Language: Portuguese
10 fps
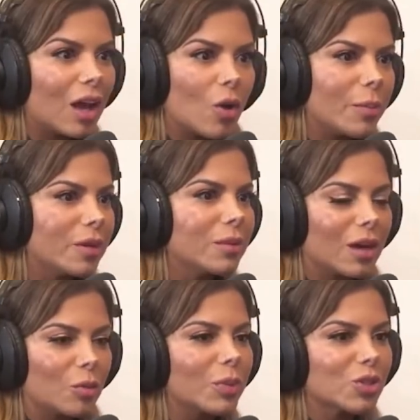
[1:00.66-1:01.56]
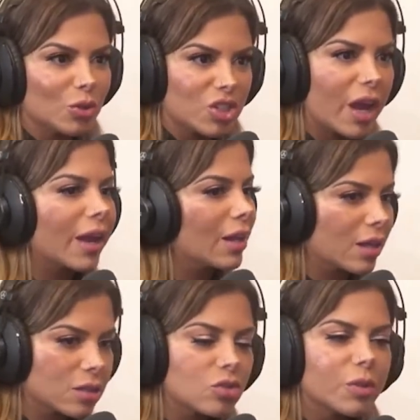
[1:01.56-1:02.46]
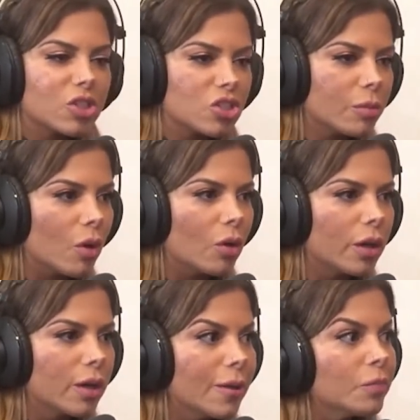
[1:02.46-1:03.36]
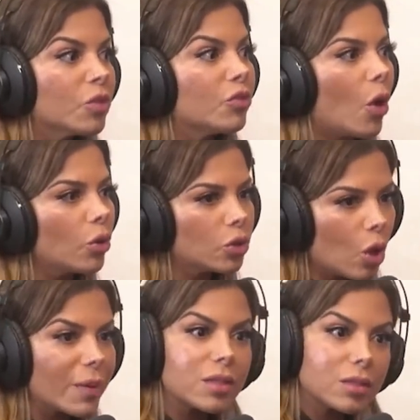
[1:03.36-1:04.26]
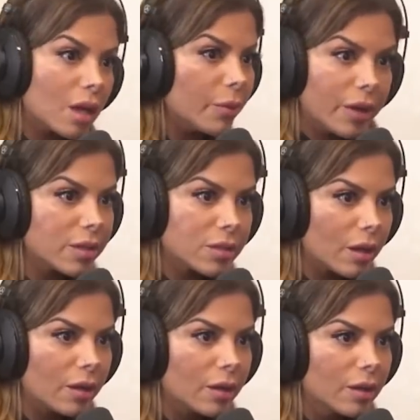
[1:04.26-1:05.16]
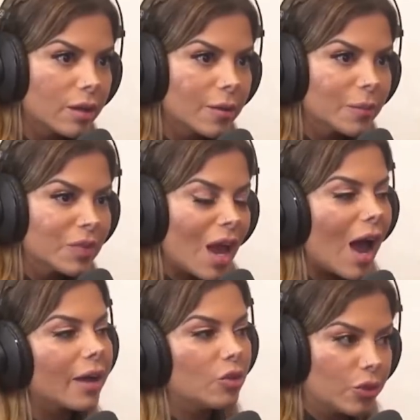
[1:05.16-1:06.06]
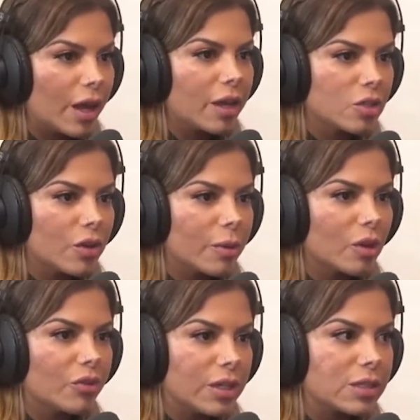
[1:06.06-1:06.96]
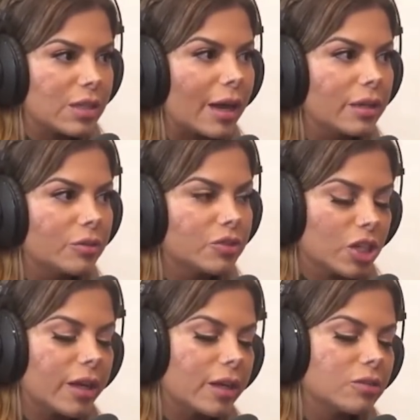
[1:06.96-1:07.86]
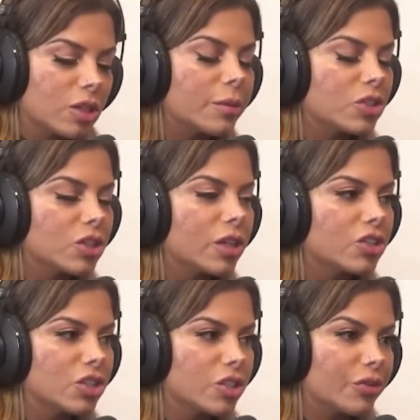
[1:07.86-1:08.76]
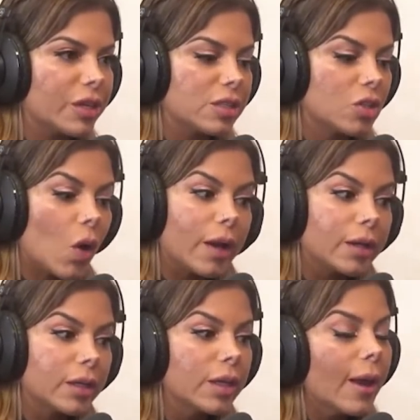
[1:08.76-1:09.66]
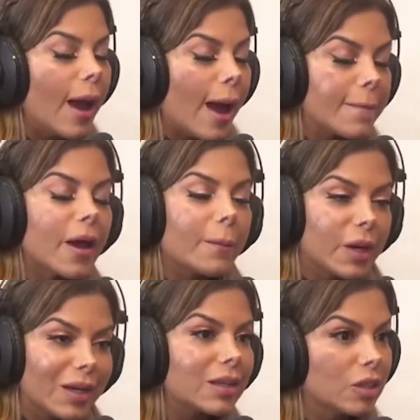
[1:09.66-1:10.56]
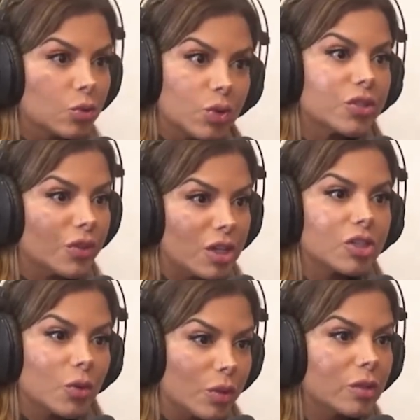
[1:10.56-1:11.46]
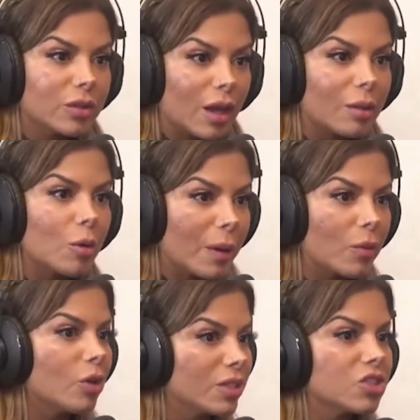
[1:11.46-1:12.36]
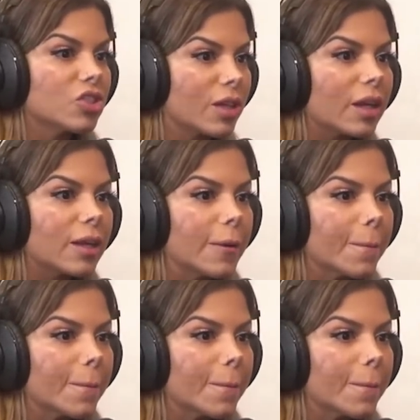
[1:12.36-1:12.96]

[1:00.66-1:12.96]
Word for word: com a prima lá, com o pessoal dos reg lá, que são super gente boa. Voltou pra se aborrecer. Aí eu fui lá resolver, porque eu falei assim, aí eu cheguei, chamei minha tia na tincha, eu falei assim, olha, a minha mãe, ela tem duas filhas que cuidam dela, meu pai morreu, mas a gente tá aqui.